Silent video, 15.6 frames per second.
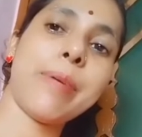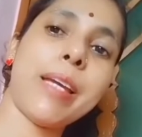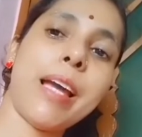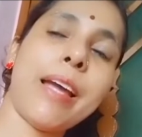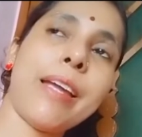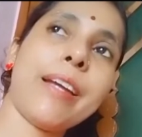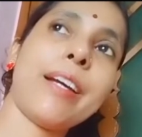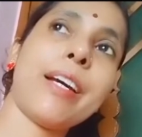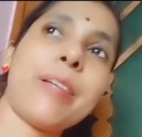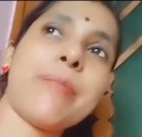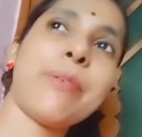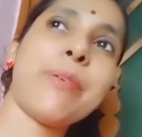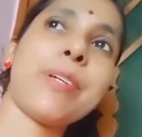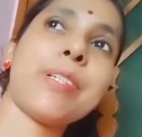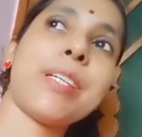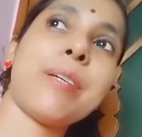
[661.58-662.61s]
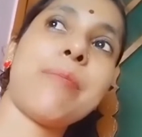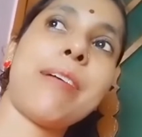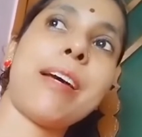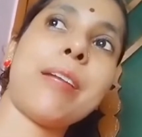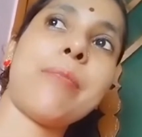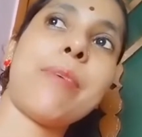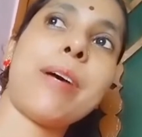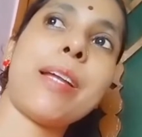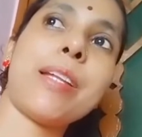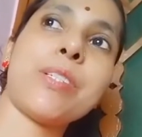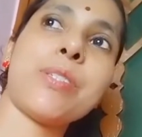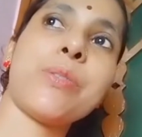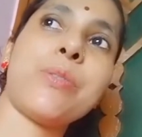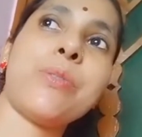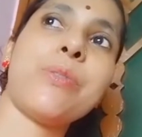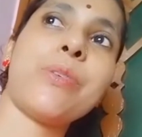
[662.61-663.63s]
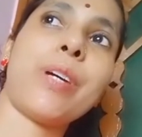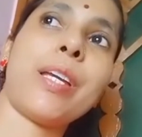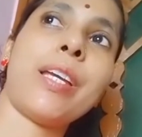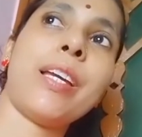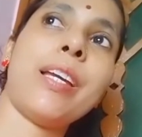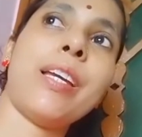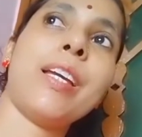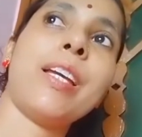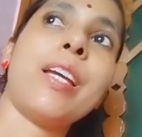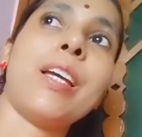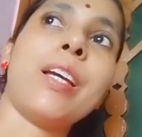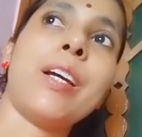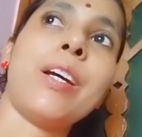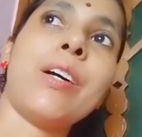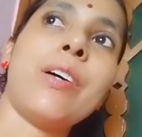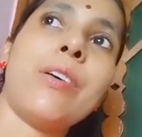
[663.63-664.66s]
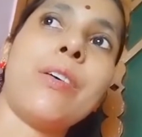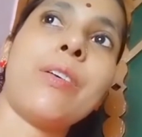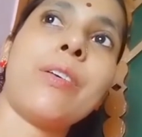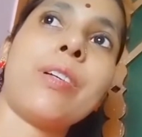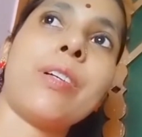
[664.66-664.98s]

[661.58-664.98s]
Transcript: आए घर में वैसे ही बाहर बारिश शुरू हो गई है और